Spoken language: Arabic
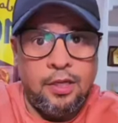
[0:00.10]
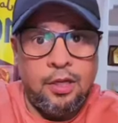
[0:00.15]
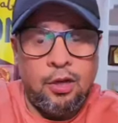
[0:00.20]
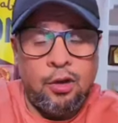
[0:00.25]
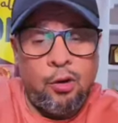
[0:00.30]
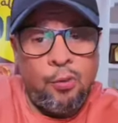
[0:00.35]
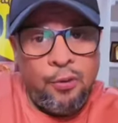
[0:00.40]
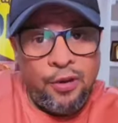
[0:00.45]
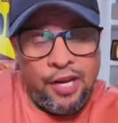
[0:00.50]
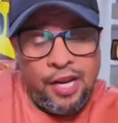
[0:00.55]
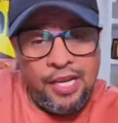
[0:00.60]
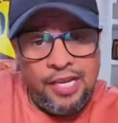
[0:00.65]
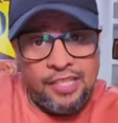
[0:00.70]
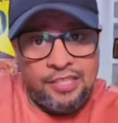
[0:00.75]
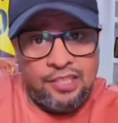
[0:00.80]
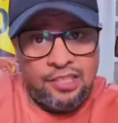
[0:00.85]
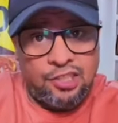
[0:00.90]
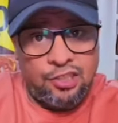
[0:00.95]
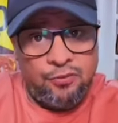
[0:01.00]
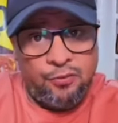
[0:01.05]
خبراء
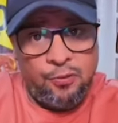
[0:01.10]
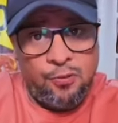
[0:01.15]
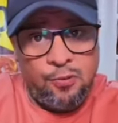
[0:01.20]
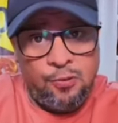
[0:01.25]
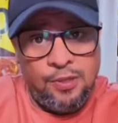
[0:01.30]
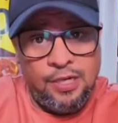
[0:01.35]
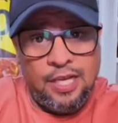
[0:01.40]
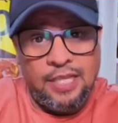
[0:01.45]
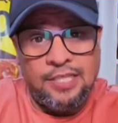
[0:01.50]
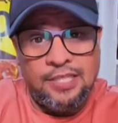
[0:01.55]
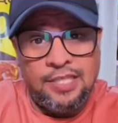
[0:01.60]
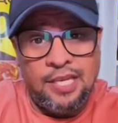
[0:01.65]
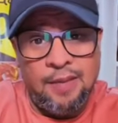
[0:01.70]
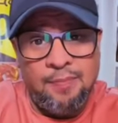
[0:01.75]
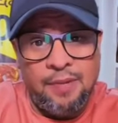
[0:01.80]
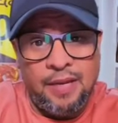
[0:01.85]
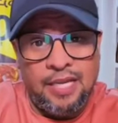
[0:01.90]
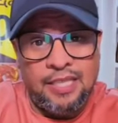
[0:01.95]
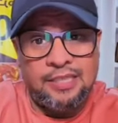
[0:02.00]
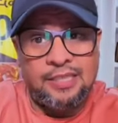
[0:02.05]
يكتشفون عن
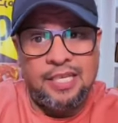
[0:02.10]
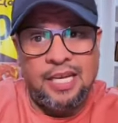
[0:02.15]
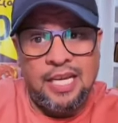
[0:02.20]
سبعة